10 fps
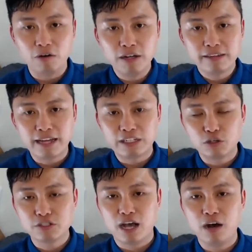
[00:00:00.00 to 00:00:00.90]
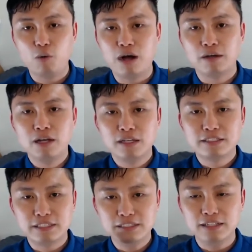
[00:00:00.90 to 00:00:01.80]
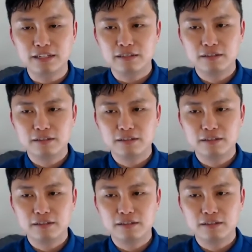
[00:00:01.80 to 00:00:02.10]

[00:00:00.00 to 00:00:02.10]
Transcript: 那你又想要往新的